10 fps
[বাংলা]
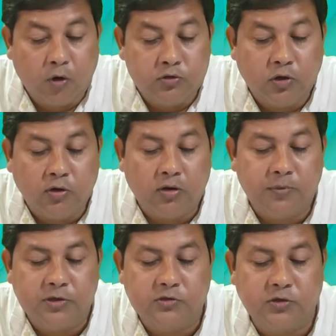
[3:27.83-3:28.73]

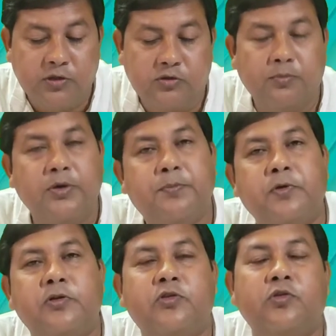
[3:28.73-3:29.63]
অধগমনজনিত
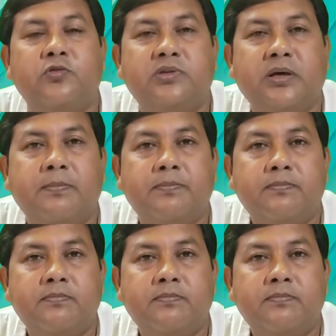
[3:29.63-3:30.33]
বৈপরীত্য উত্তাপ